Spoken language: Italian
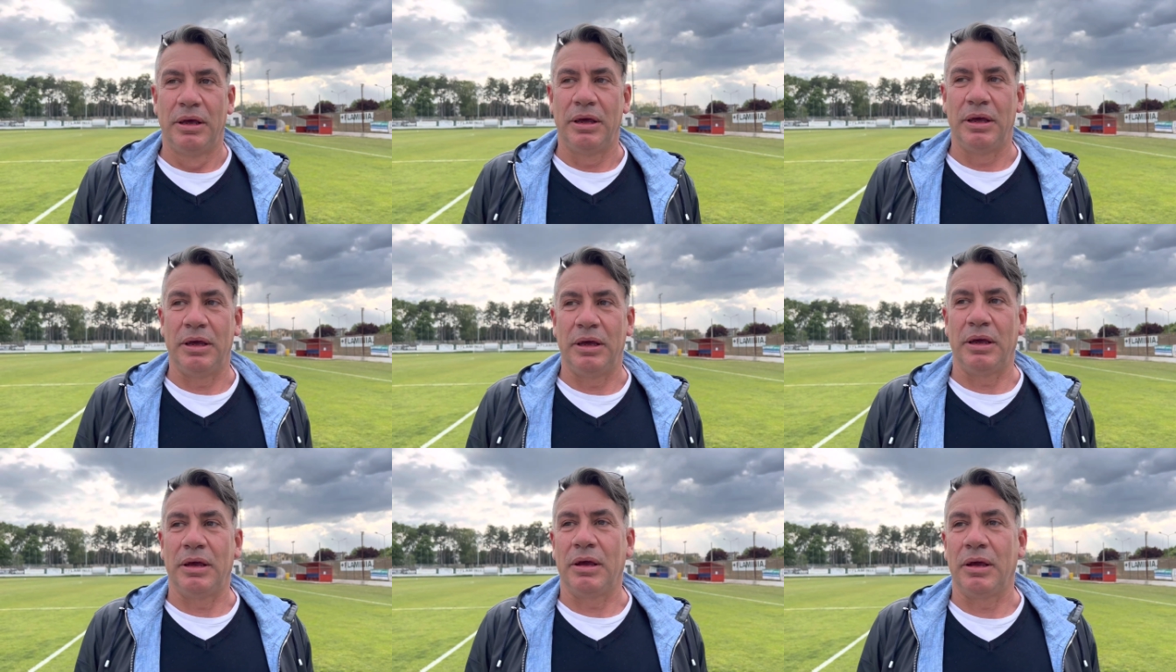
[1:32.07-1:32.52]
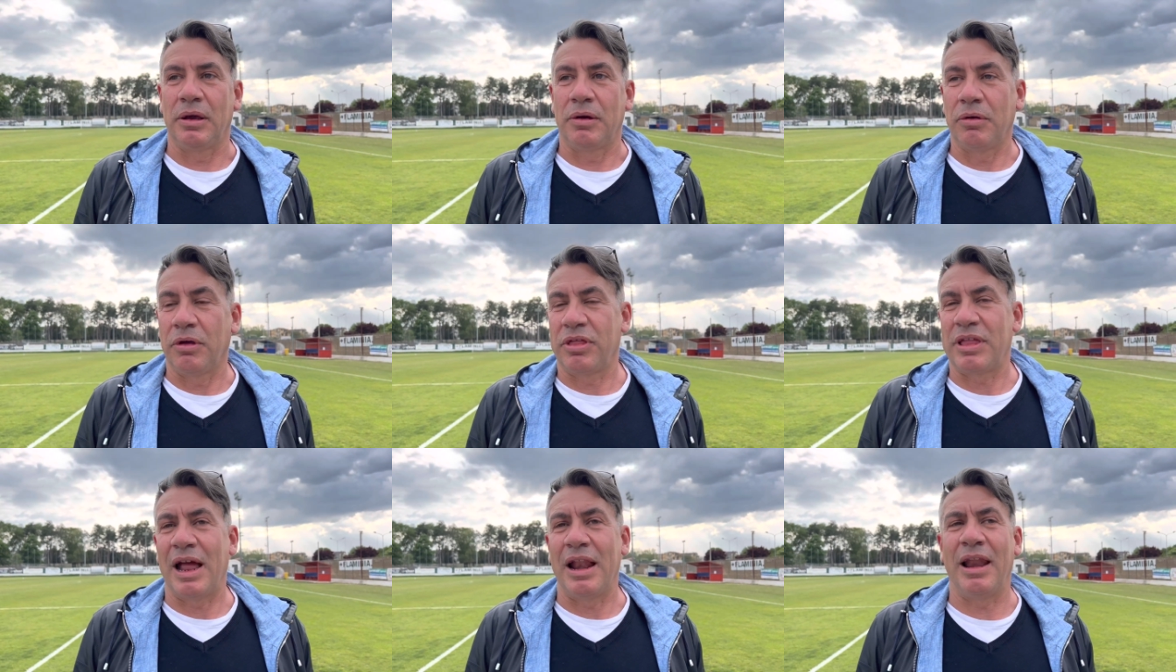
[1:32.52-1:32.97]
Eh,
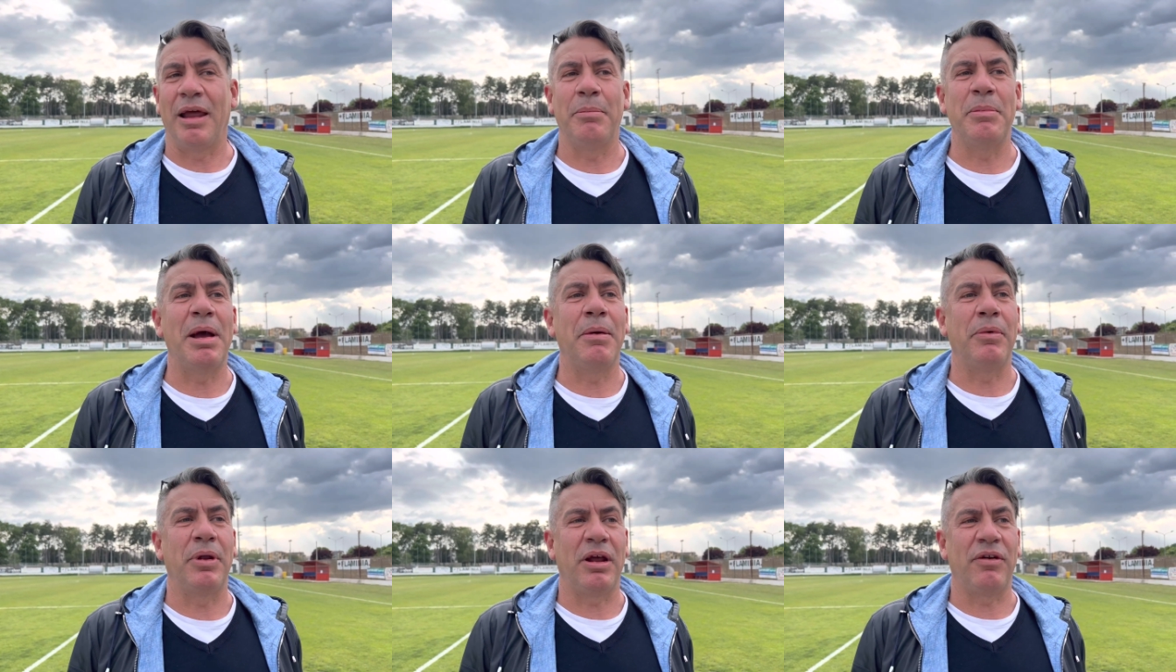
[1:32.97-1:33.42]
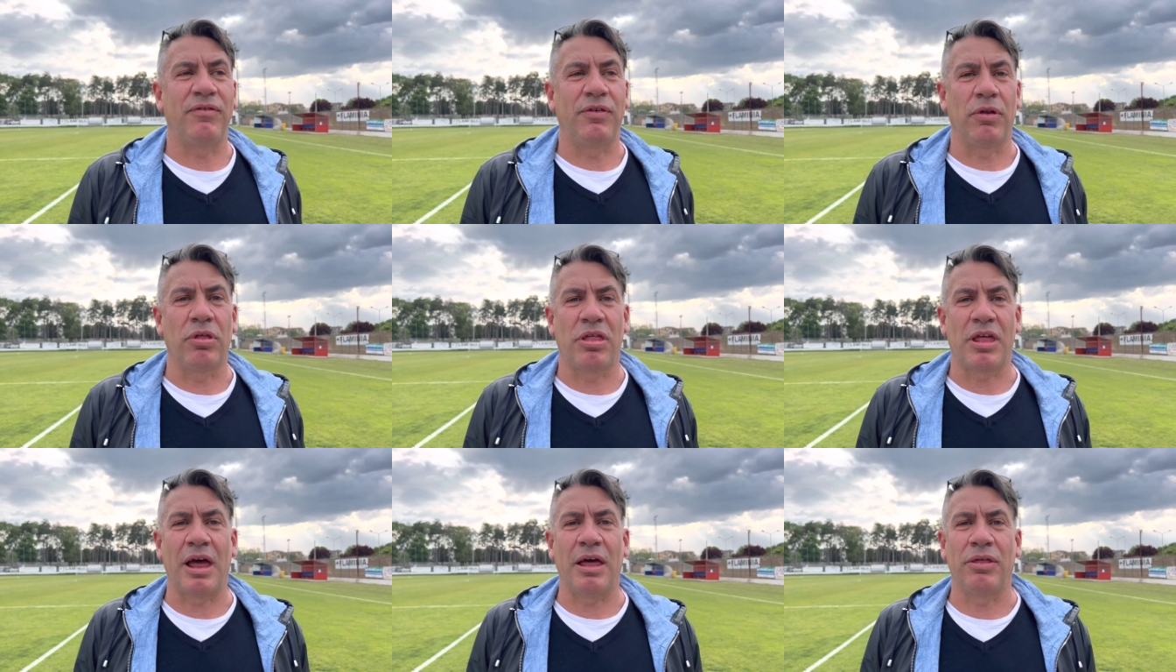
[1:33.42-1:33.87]
quest'anno abbiamo
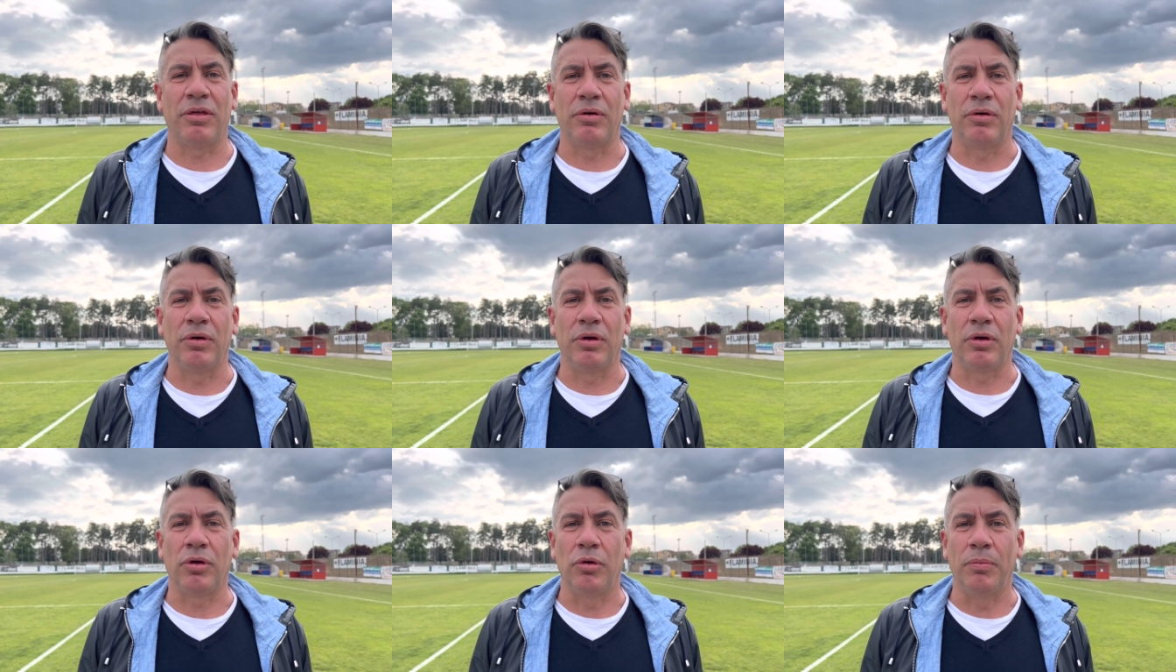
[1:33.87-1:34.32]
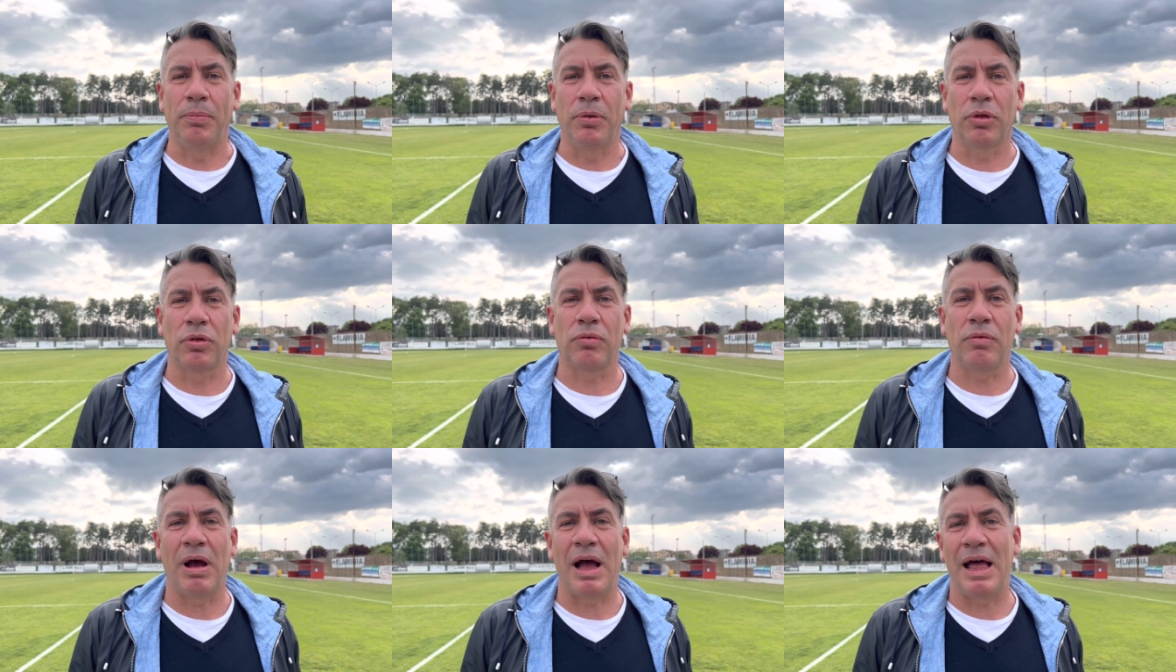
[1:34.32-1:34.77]
rafforzato il gruppo
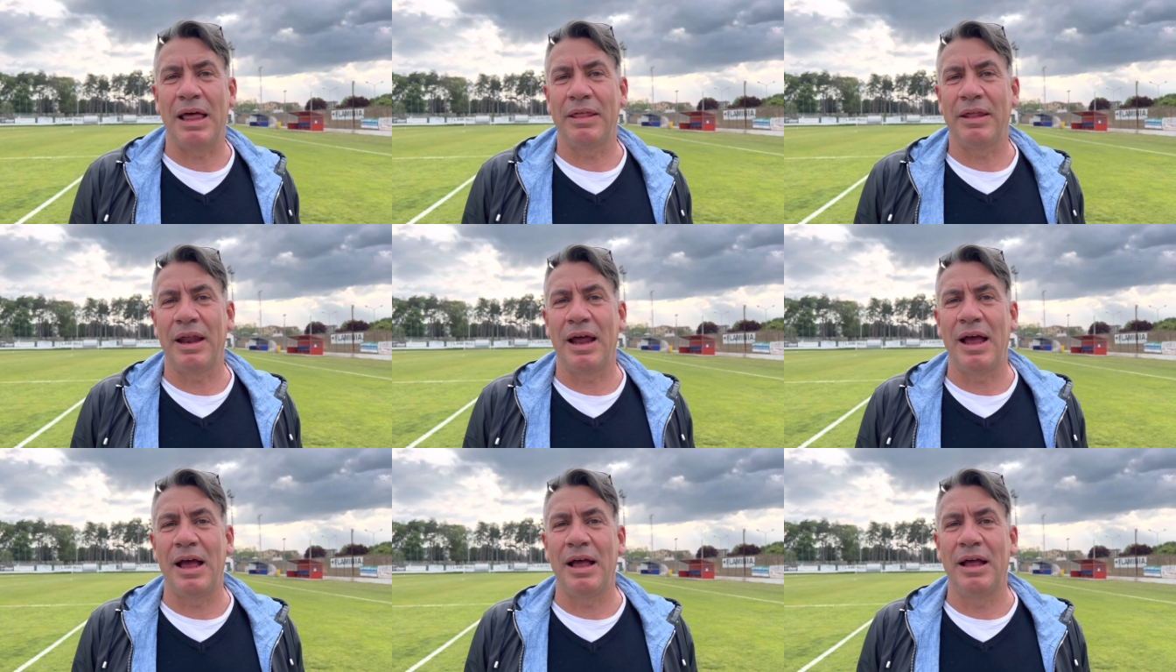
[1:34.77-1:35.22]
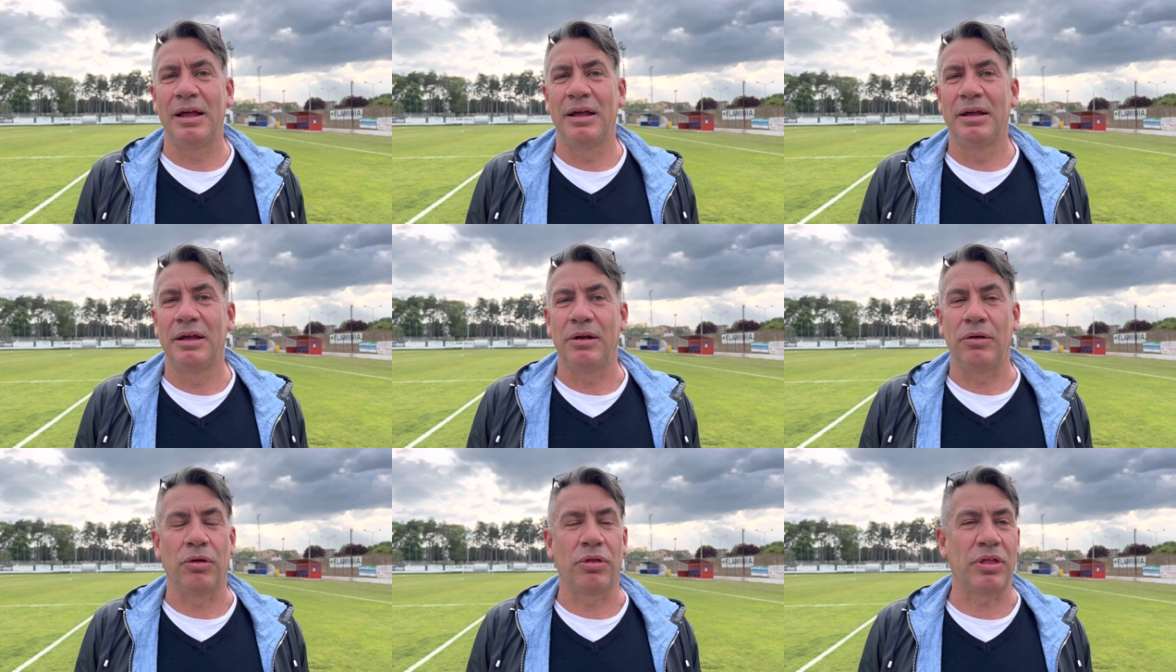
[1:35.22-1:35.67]
squadra,
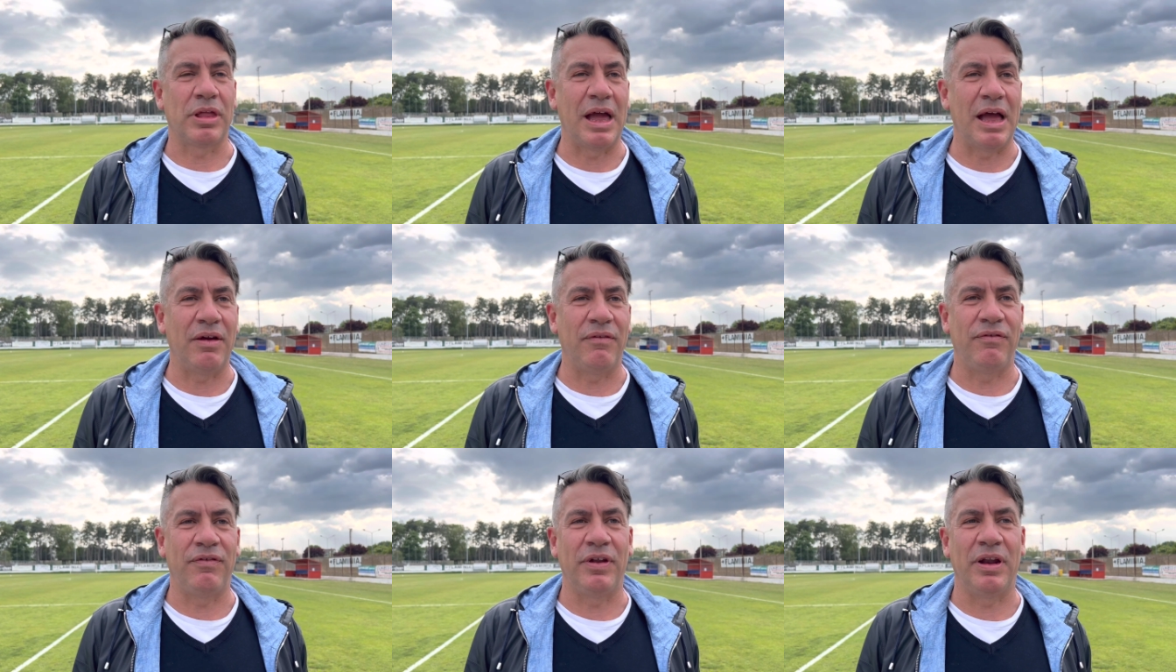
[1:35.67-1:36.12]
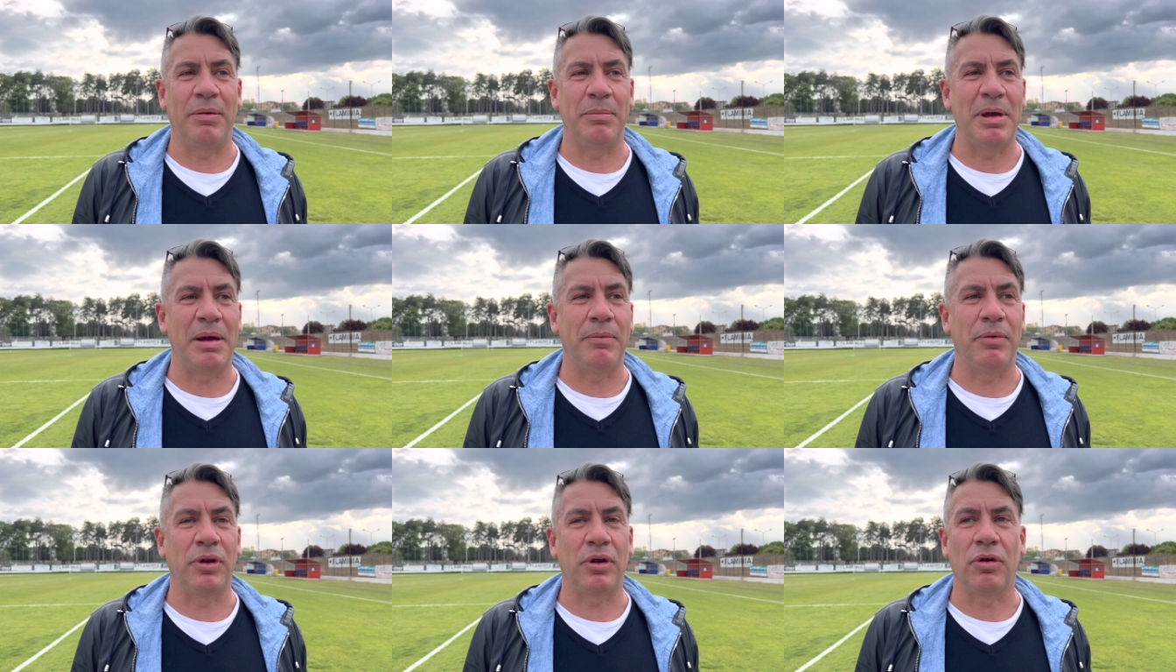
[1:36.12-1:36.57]
lo staff
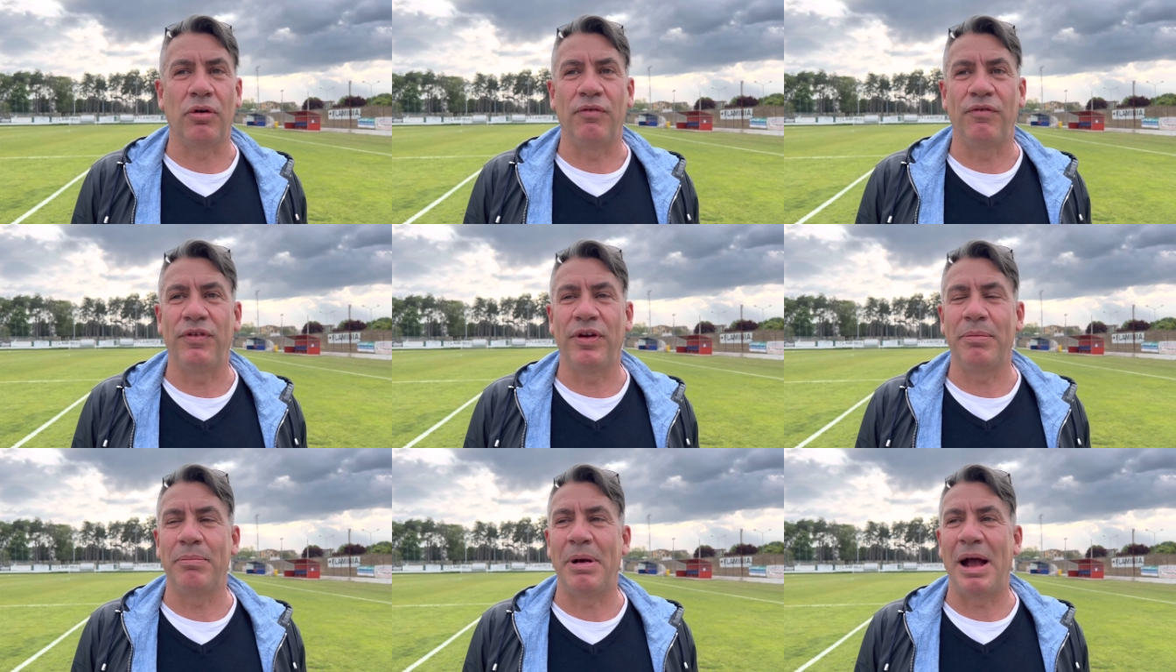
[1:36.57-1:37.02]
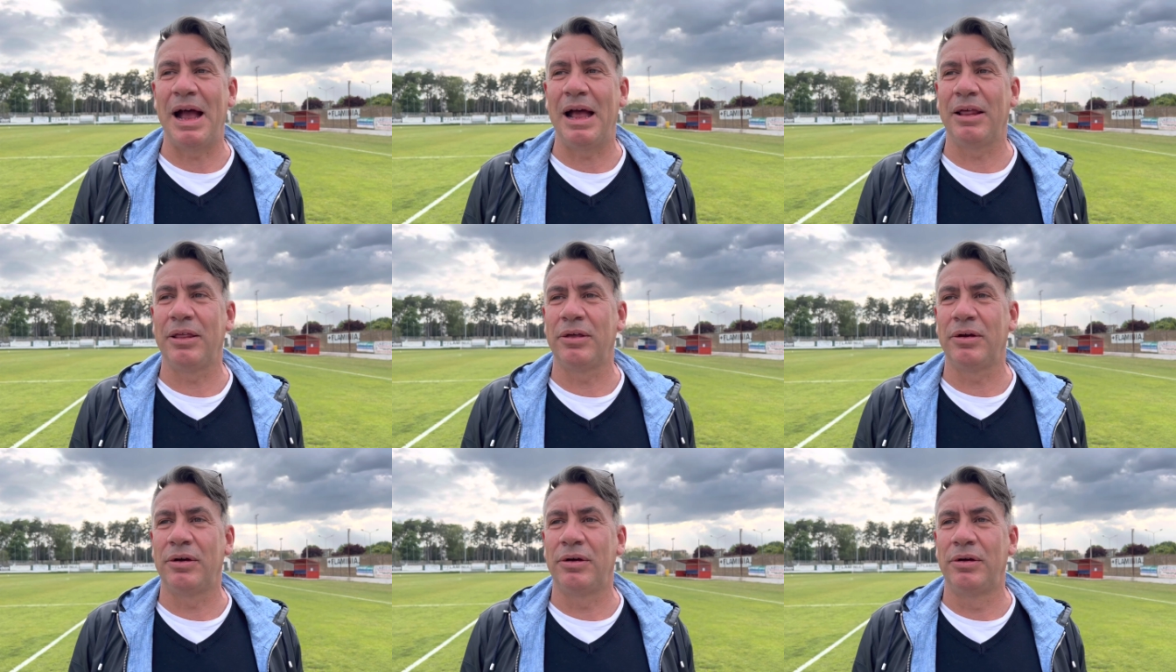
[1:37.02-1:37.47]
l'abbiamo
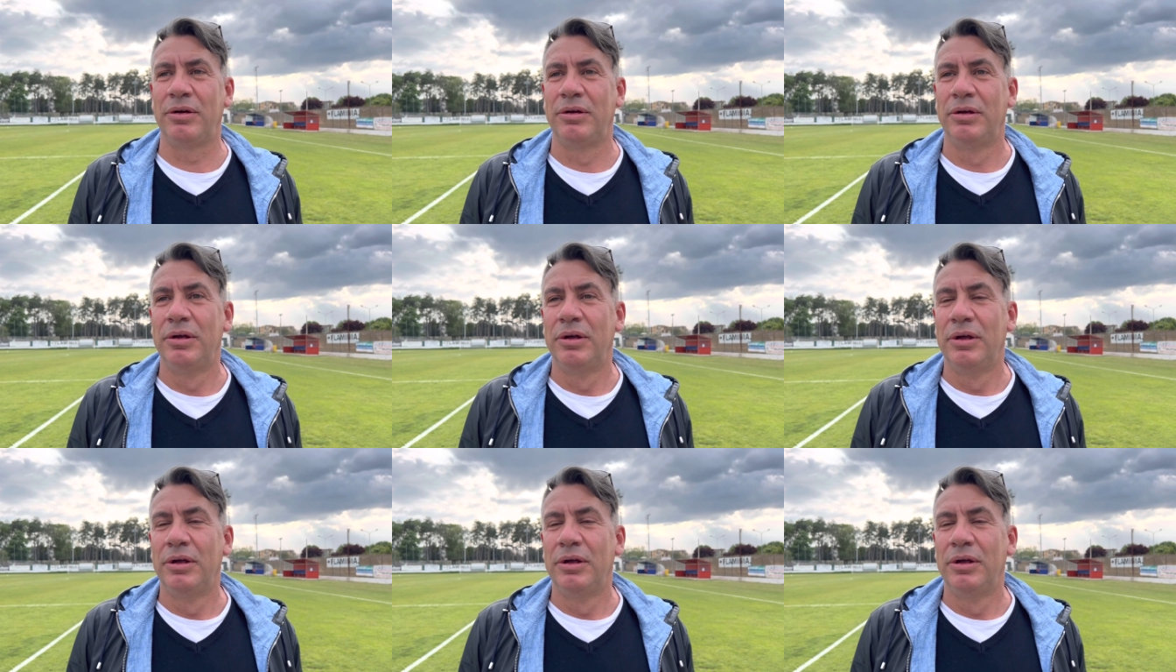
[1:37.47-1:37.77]
riconfermato,